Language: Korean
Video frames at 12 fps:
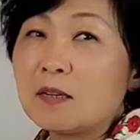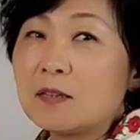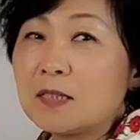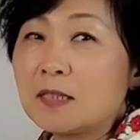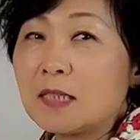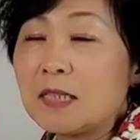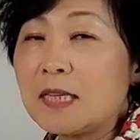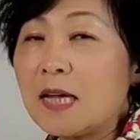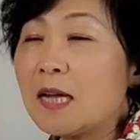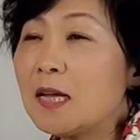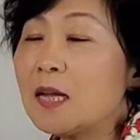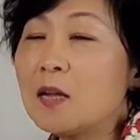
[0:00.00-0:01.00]
그러니까
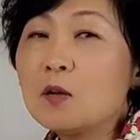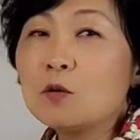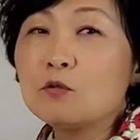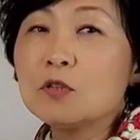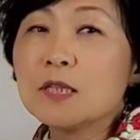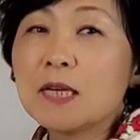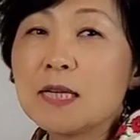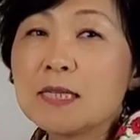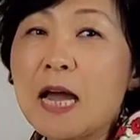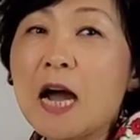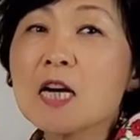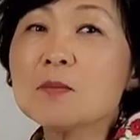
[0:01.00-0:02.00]
그냥 우리가
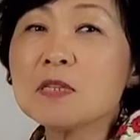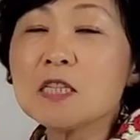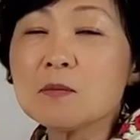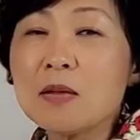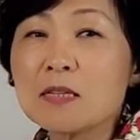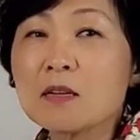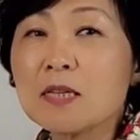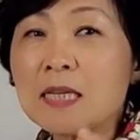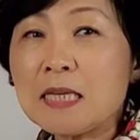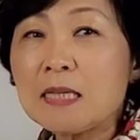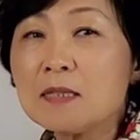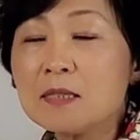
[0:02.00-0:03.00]
자음 이름에서
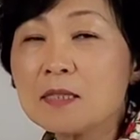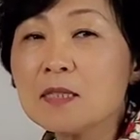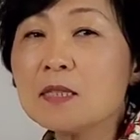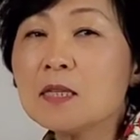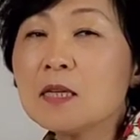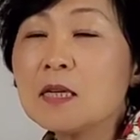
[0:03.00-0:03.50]
히읗은